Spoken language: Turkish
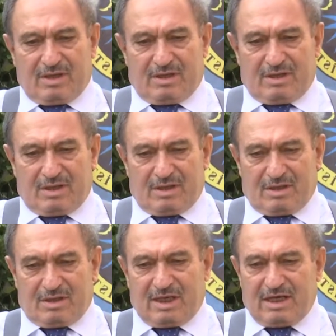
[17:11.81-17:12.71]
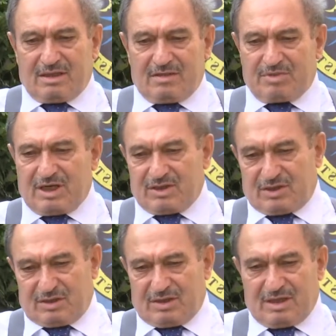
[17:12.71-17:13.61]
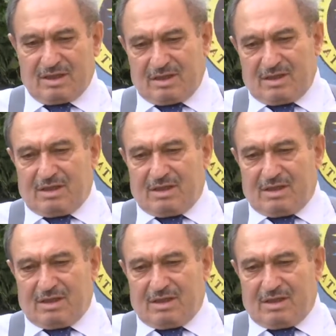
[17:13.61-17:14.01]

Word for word: E, kendi branşında